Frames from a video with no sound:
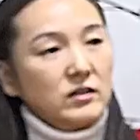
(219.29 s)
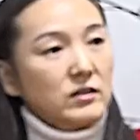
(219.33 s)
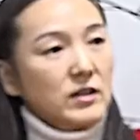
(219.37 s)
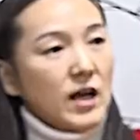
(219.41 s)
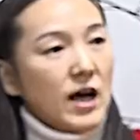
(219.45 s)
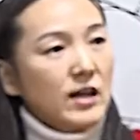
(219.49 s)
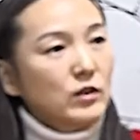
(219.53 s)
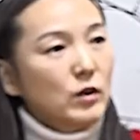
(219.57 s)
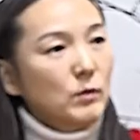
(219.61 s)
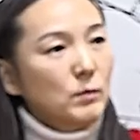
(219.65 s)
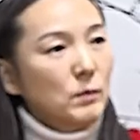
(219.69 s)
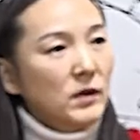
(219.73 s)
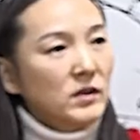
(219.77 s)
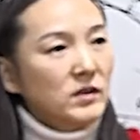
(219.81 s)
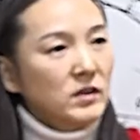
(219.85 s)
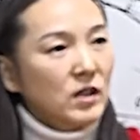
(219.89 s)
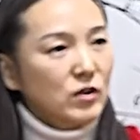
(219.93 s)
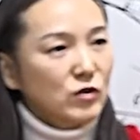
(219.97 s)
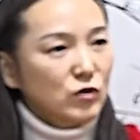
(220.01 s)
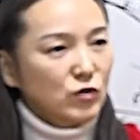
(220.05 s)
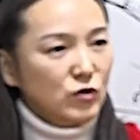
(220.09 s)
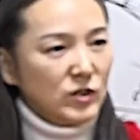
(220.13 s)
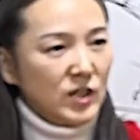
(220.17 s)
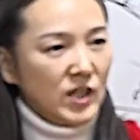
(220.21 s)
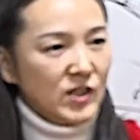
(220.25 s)
다섯
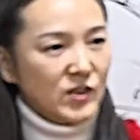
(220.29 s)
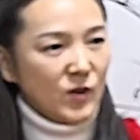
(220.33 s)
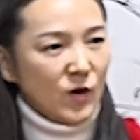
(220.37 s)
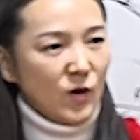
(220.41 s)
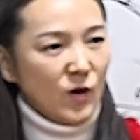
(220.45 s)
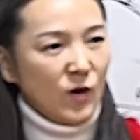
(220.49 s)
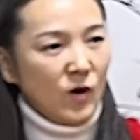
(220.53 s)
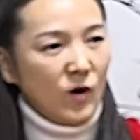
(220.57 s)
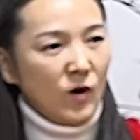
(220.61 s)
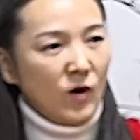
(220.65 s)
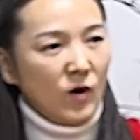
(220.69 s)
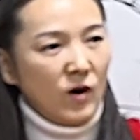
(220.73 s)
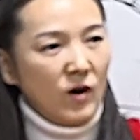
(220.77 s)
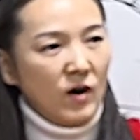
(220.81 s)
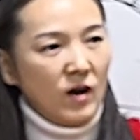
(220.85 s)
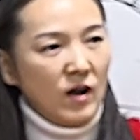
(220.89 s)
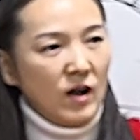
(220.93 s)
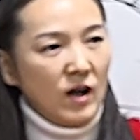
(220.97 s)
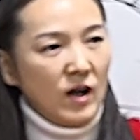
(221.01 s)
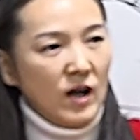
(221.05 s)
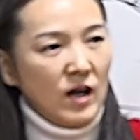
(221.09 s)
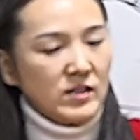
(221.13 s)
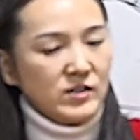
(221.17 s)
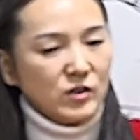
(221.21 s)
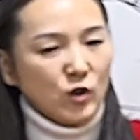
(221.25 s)
바탕 중에서 예.
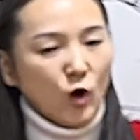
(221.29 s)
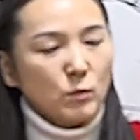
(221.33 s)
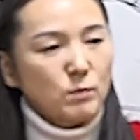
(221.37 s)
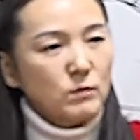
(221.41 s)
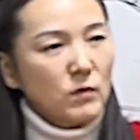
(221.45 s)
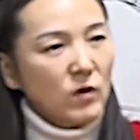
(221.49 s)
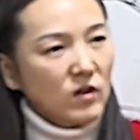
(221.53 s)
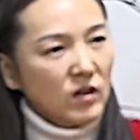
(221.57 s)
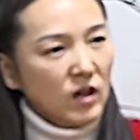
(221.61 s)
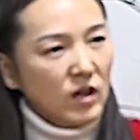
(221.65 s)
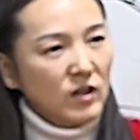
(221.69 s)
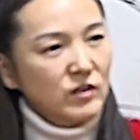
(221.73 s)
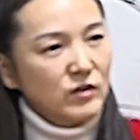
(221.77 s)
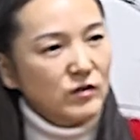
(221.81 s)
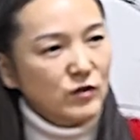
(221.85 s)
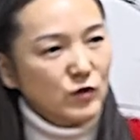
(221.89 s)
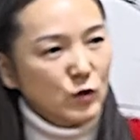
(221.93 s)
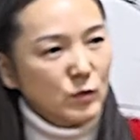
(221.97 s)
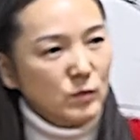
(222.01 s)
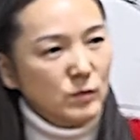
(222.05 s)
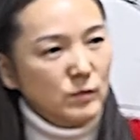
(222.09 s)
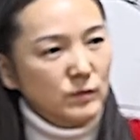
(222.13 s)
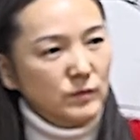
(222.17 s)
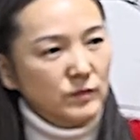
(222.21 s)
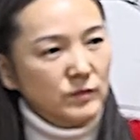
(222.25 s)
적벽가는
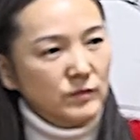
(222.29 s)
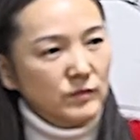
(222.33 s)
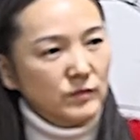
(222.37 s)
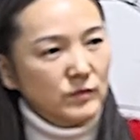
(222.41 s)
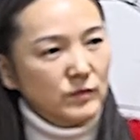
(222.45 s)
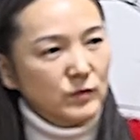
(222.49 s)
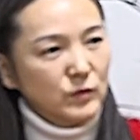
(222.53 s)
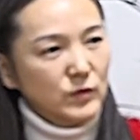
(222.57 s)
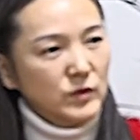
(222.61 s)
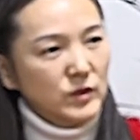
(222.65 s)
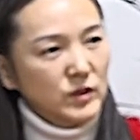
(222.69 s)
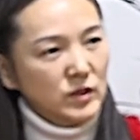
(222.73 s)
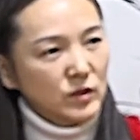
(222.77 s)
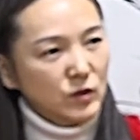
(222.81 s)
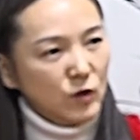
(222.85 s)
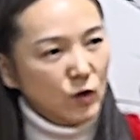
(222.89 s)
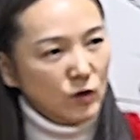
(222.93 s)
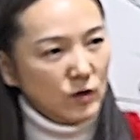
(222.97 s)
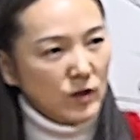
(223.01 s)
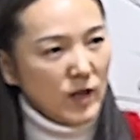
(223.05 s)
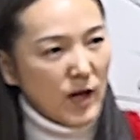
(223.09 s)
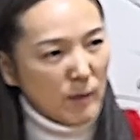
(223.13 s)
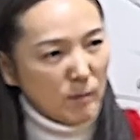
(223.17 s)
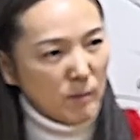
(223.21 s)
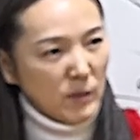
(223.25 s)
좀 우리
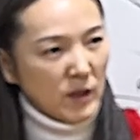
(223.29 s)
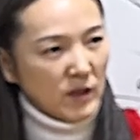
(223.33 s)
것에 안